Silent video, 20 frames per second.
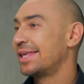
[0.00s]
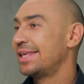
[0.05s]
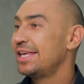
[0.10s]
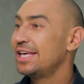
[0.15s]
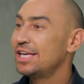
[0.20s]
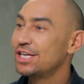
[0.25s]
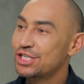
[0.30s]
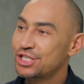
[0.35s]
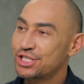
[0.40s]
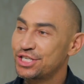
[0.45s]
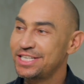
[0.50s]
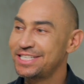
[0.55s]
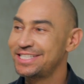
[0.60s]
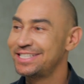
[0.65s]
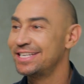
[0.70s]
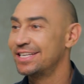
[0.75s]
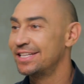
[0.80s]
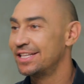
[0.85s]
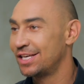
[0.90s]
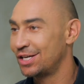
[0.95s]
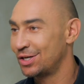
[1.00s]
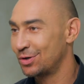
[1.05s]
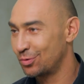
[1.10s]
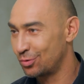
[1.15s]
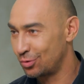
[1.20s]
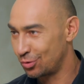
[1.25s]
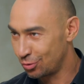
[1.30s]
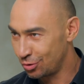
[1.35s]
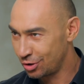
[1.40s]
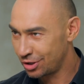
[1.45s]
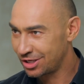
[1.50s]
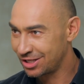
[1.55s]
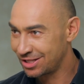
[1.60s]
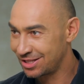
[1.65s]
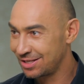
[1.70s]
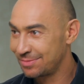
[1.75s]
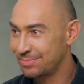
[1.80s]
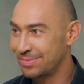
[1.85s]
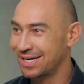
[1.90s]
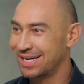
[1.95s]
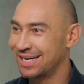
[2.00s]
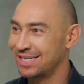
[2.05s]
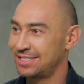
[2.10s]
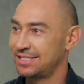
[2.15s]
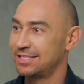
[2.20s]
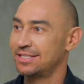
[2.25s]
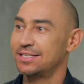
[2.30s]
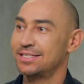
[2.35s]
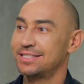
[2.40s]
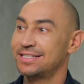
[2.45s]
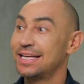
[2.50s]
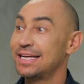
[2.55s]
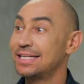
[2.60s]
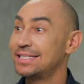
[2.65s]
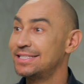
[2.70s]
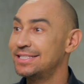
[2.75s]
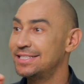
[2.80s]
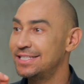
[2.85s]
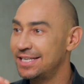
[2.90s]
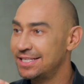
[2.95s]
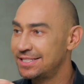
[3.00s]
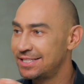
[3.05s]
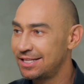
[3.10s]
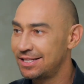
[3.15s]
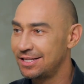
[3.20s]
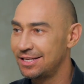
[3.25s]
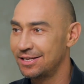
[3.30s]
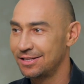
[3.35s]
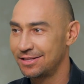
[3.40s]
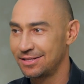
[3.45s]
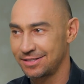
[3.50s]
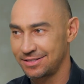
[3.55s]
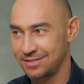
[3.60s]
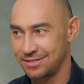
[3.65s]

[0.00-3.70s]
Какие жизненные уроки ты бы хотела знать 10 лет